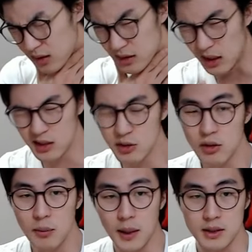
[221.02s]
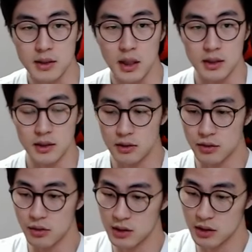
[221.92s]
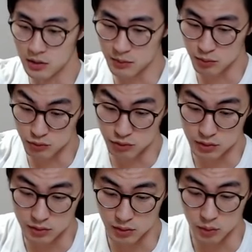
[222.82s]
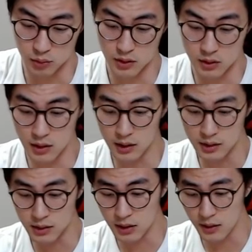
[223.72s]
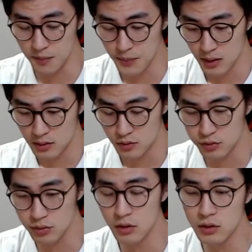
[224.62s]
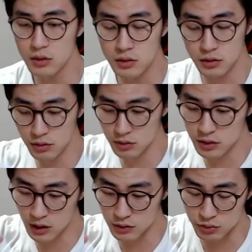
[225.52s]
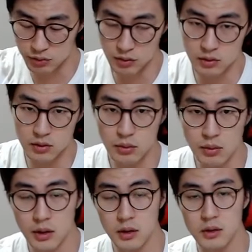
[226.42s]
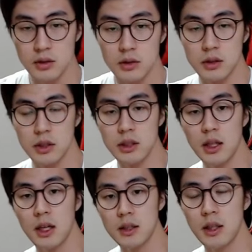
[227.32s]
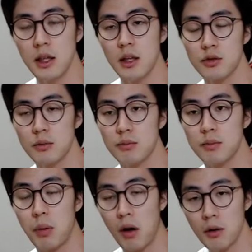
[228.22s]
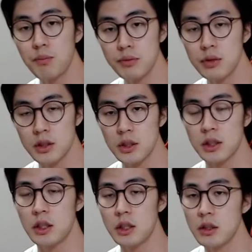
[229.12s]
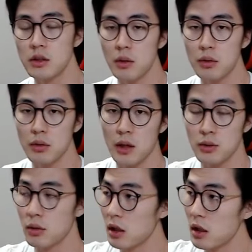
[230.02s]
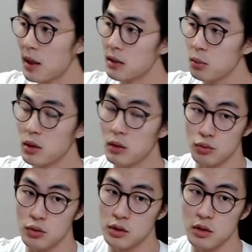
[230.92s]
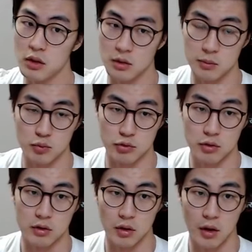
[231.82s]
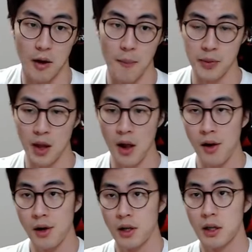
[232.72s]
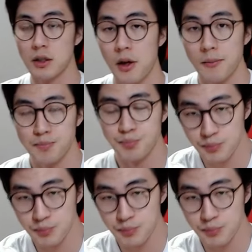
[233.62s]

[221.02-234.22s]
장기적으로 봤을 때는 그 수용체는 점점 줄어드는 거고, 그러니까 이 줄어들 그 수용체가 줄어들고 있는 그 시간을 좀 벌 뿐이지 실질적으로는 계속 일반인보다 운동신경이 점점 줄어들어요. 그래서